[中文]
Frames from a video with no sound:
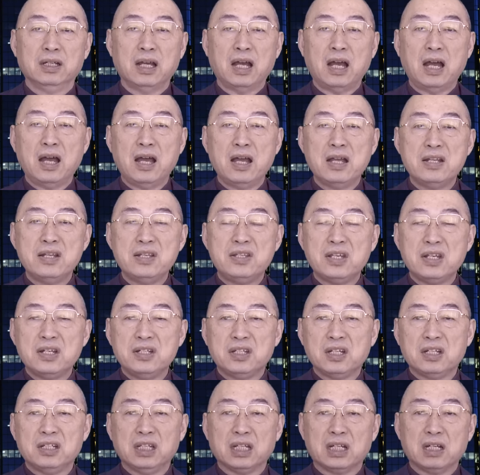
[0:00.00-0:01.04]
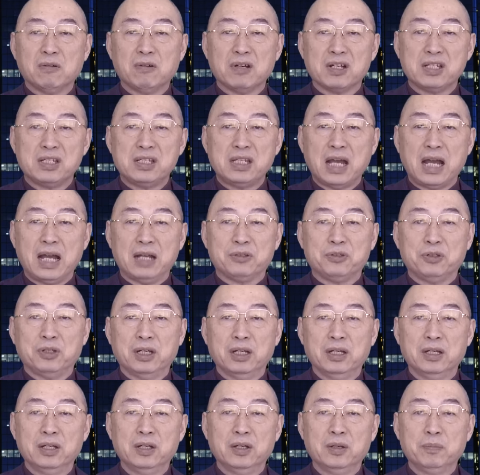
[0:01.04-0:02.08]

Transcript: 安安静静你给我下去，